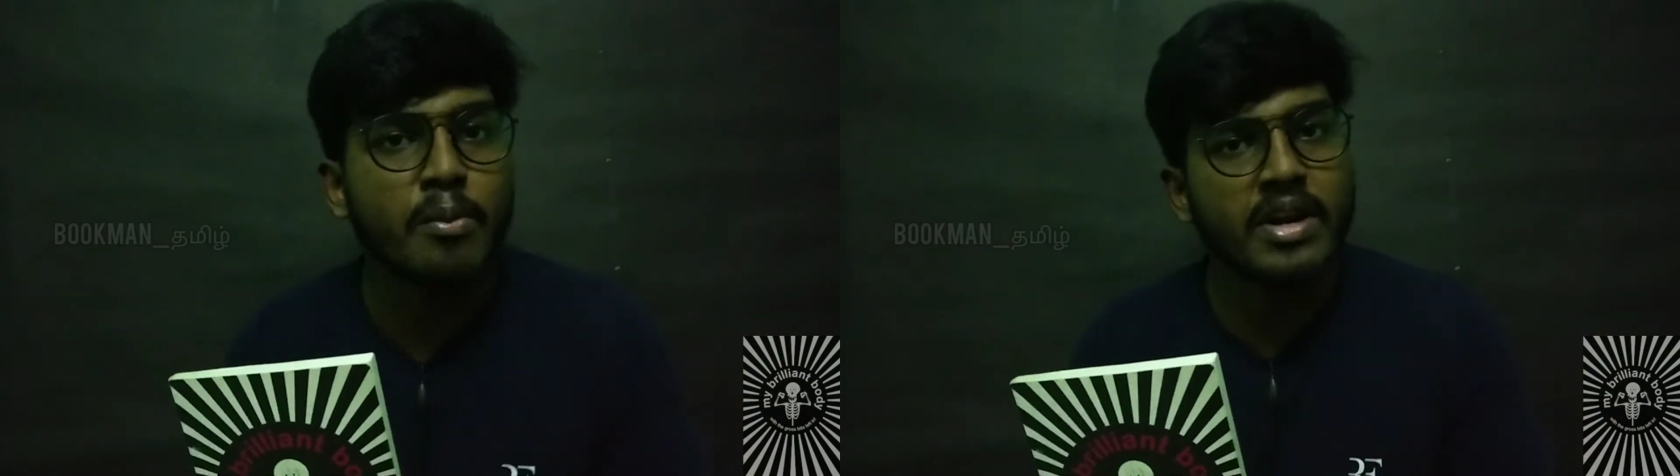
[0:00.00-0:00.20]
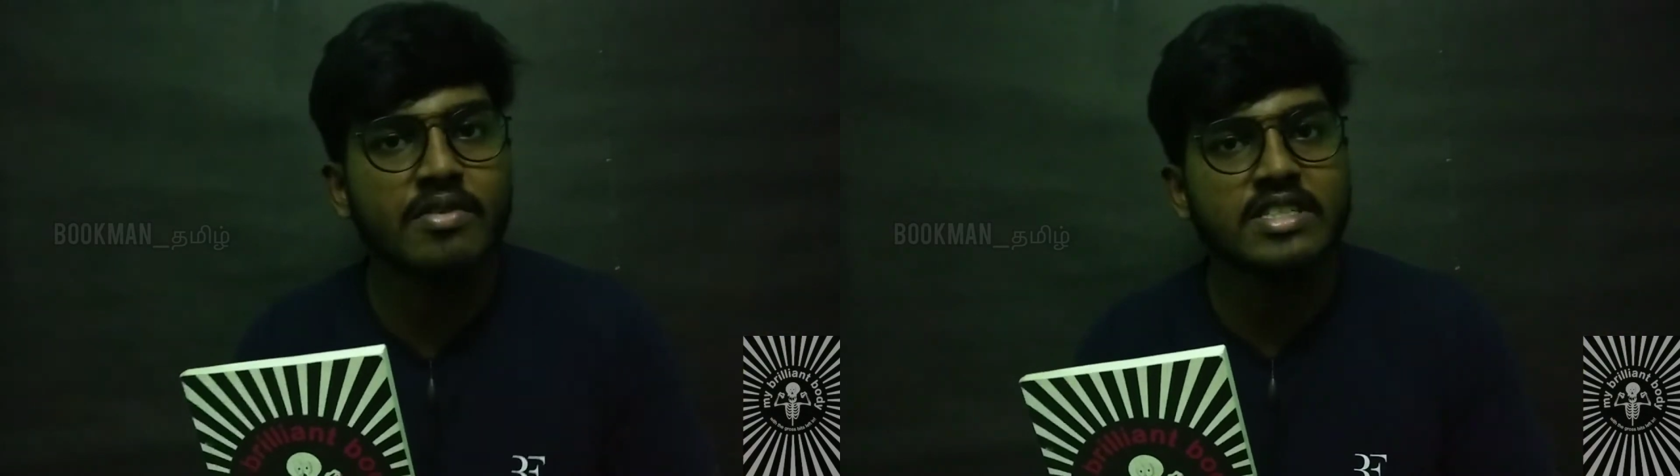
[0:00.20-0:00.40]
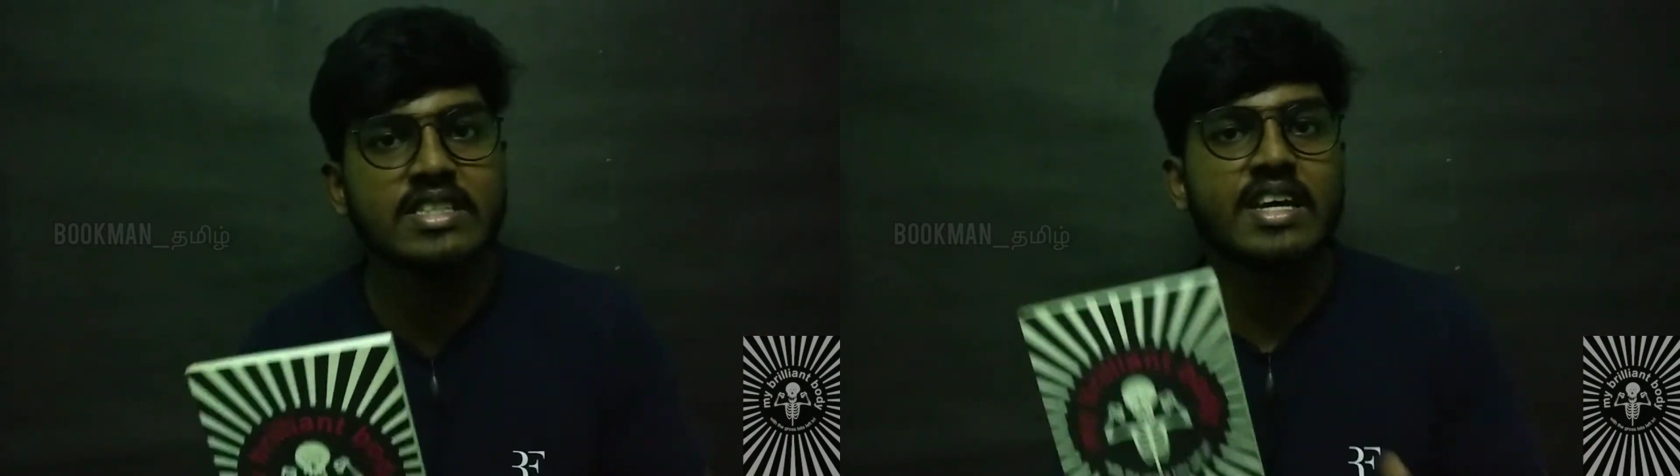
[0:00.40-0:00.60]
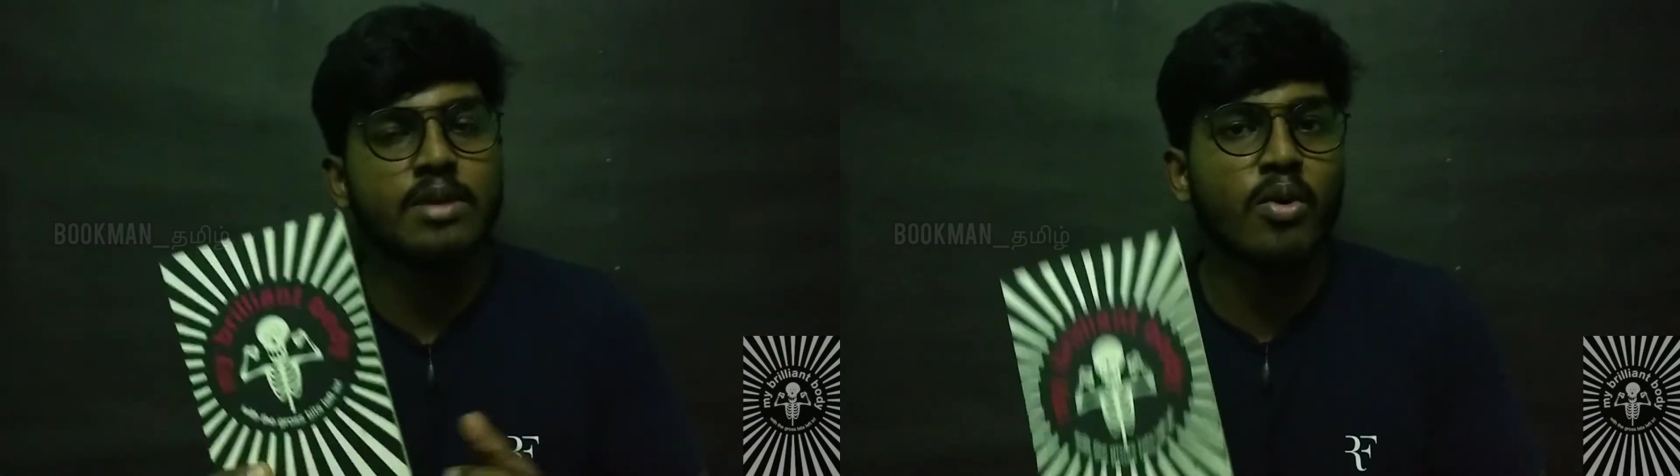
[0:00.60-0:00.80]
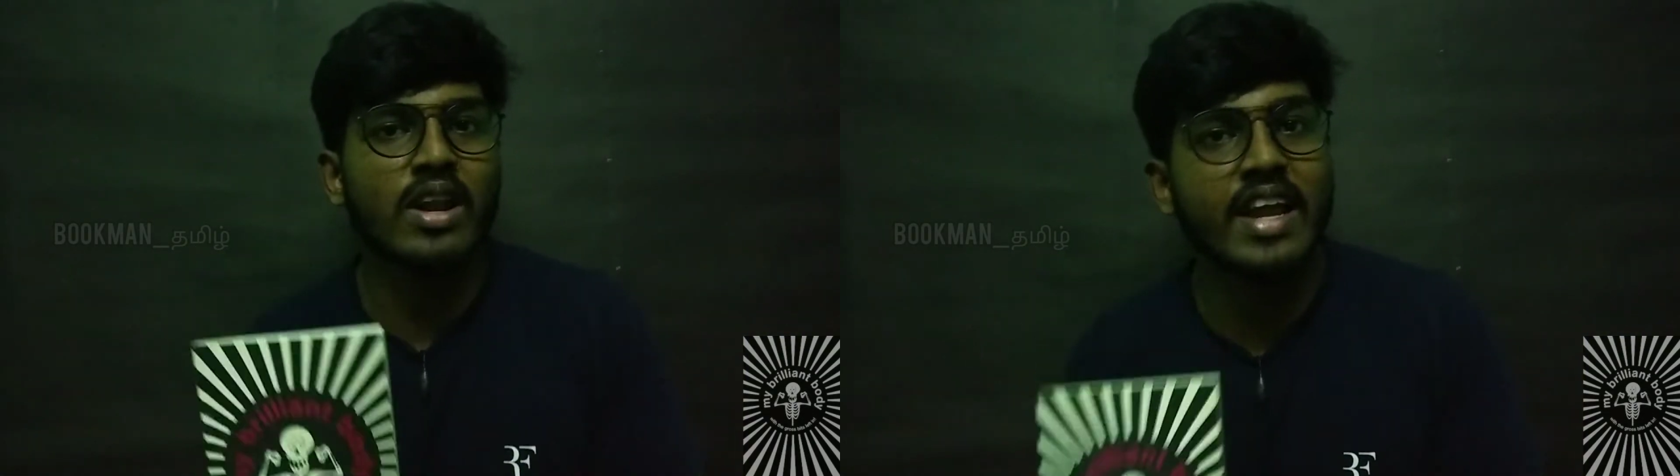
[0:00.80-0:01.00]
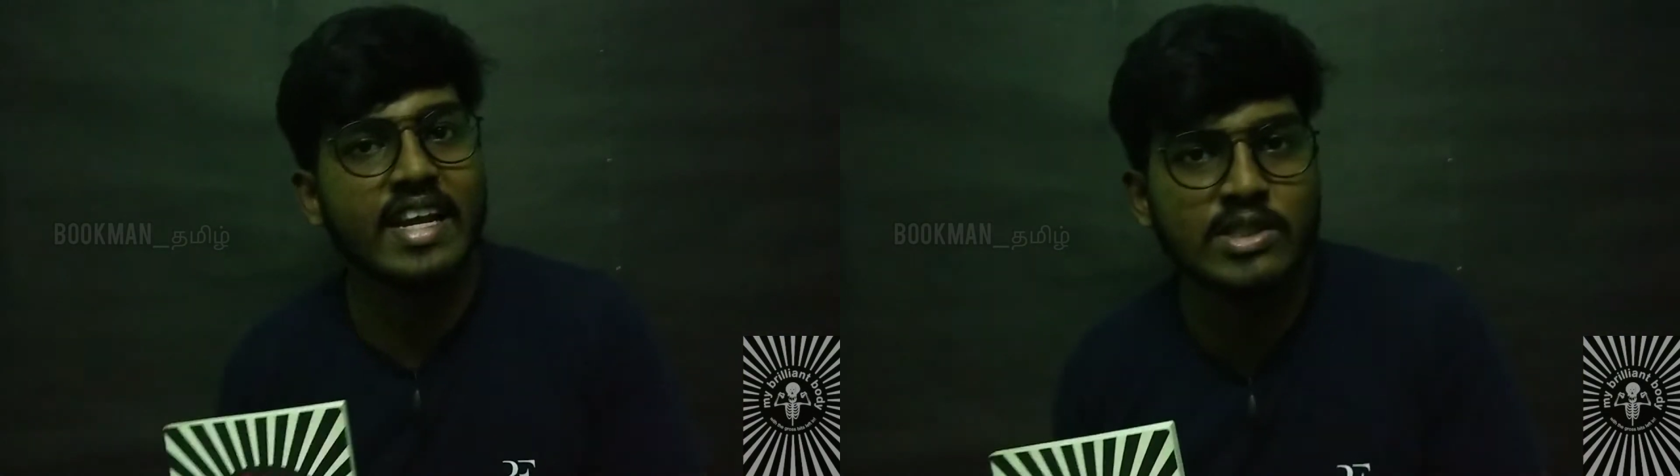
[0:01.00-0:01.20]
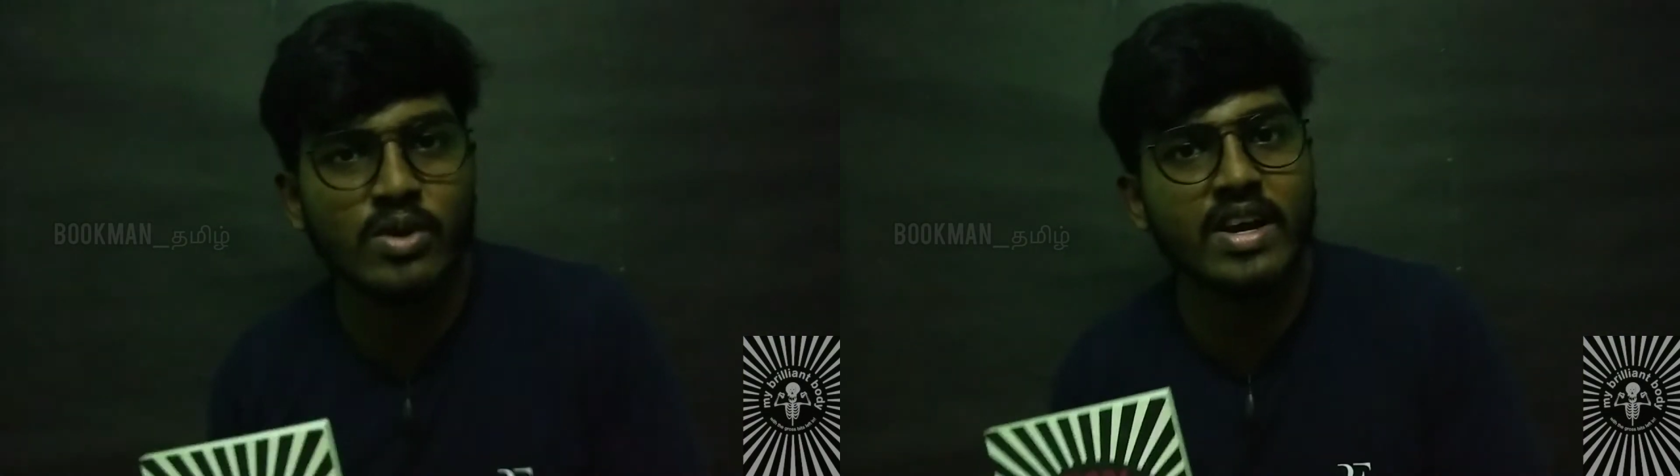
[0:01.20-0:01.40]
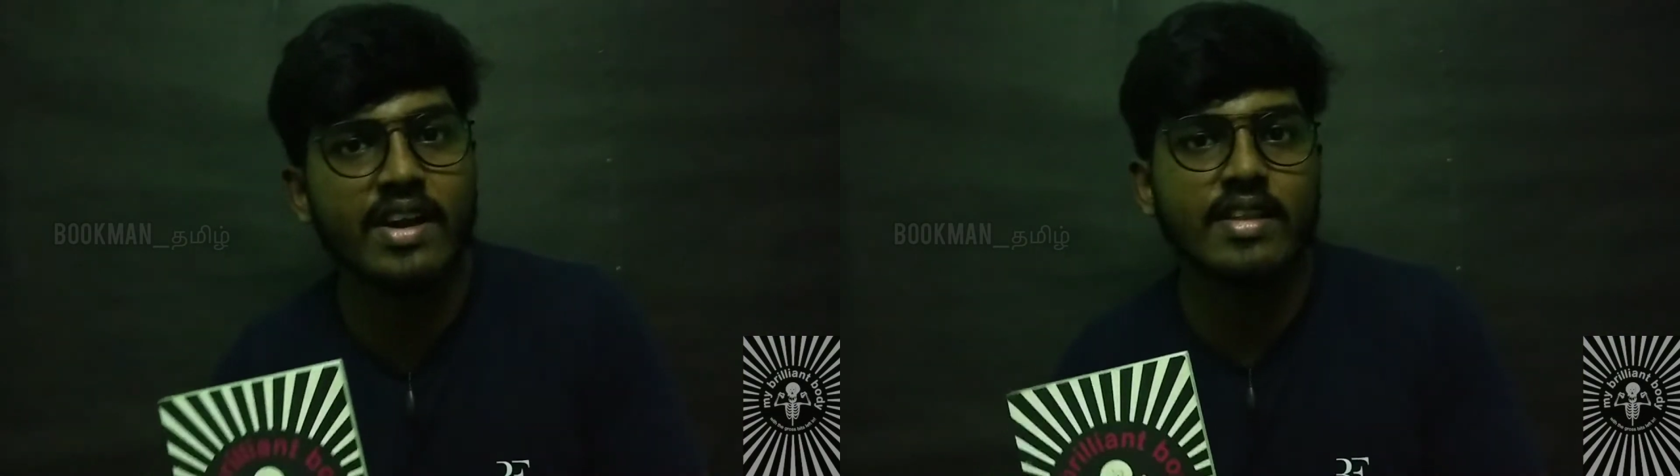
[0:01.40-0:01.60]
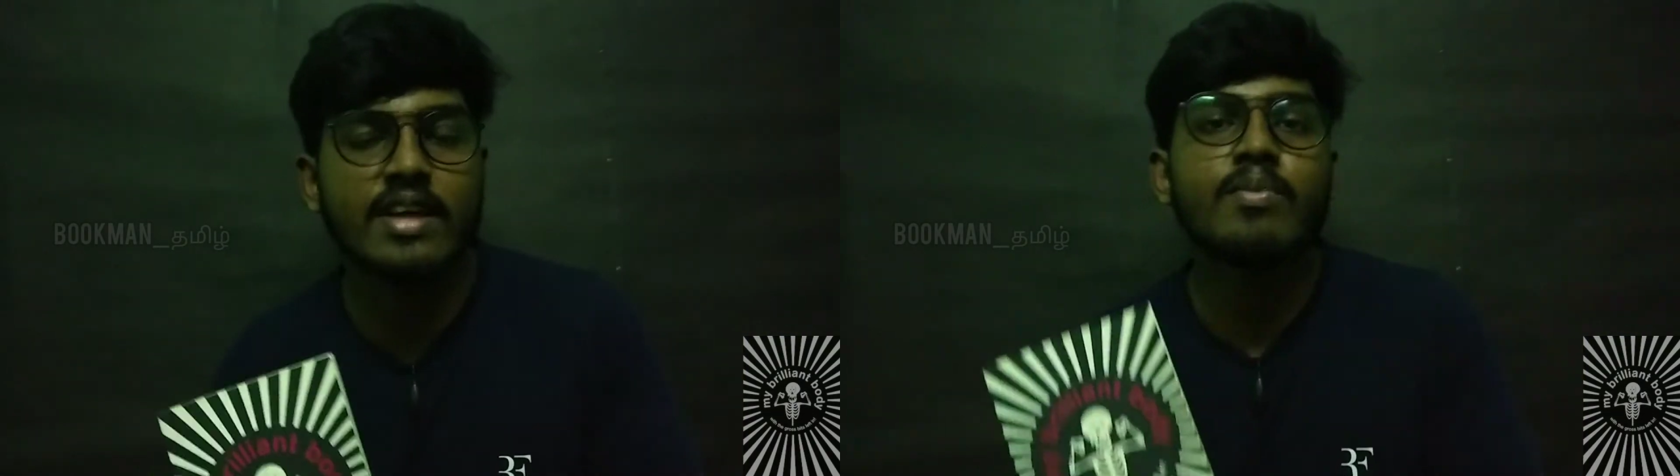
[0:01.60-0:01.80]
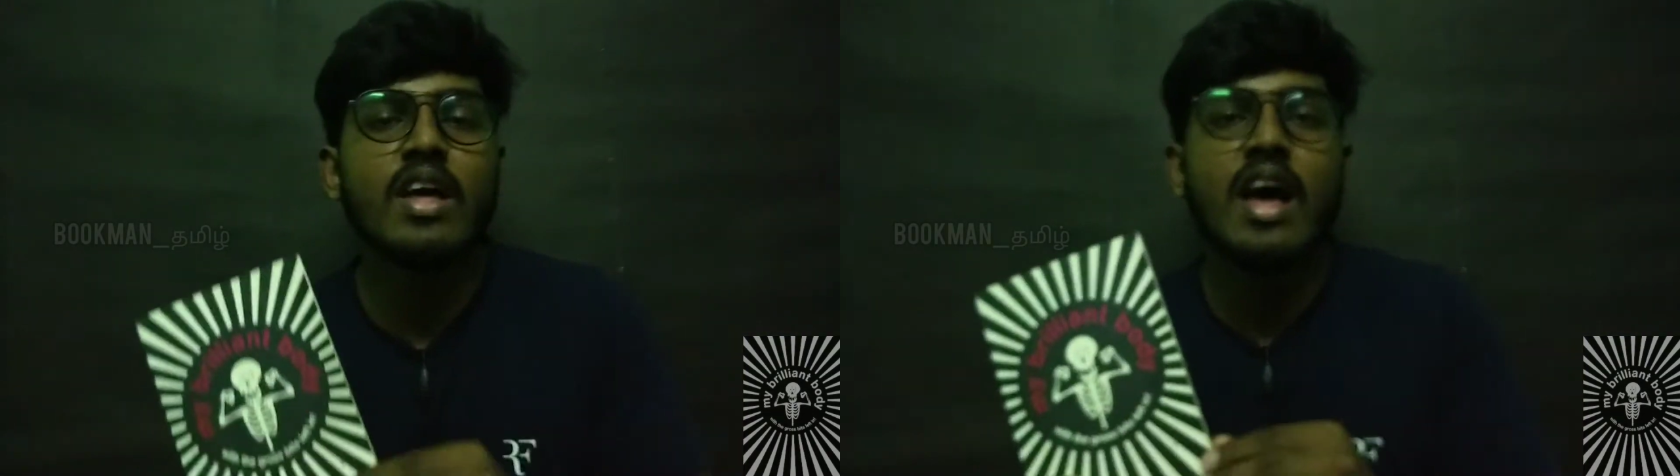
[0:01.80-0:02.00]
அப்படின்ற விஷயத்த இந்த புக்கில் நிறைய சொல்லியிருக்காரு ஆத்தர்